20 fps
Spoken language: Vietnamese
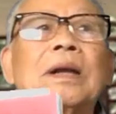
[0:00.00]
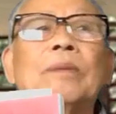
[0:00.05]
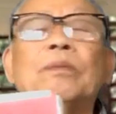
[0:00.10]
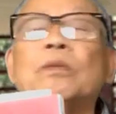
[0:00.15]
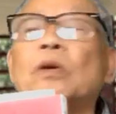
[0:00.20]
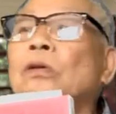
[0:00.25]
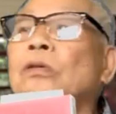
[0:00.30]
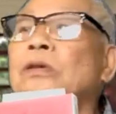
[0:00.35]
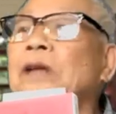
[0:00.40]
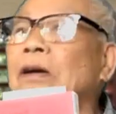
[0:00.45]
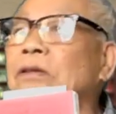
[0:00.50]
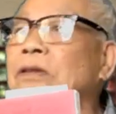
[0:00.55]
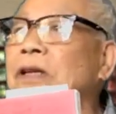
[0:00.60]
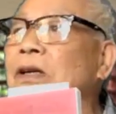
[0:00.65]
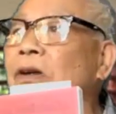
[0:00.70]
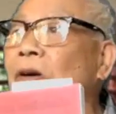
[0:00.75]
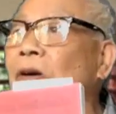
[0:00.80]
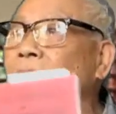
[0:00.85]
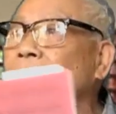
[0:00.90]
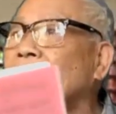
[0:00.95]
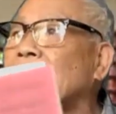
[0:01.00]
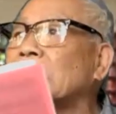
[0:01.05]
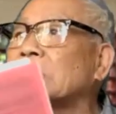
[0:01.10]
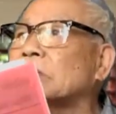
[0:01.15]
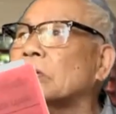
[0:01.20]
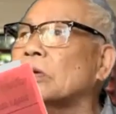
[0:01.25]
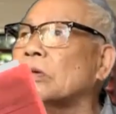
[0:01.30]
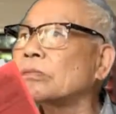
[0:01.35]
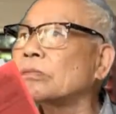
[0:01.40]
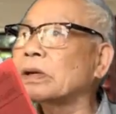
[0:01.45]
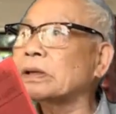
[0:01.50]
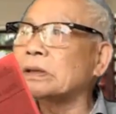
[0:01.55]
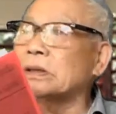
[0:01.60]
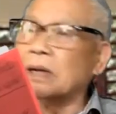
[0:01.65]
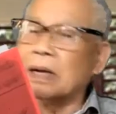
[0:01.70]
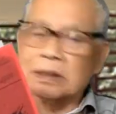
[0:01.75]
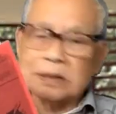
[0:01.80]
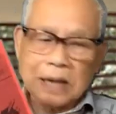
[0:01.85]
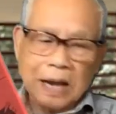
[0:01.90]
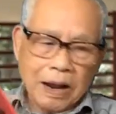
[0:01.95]
tiếp thu theo chế độ mới, tôi không
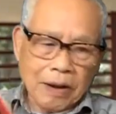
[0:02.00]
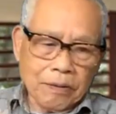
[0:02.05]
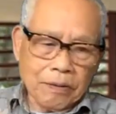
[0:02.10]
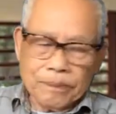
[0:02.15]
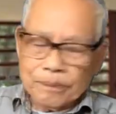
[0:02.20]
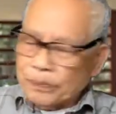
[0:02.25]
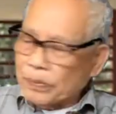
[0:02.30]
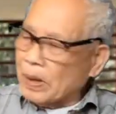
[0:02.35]
biết ra sao.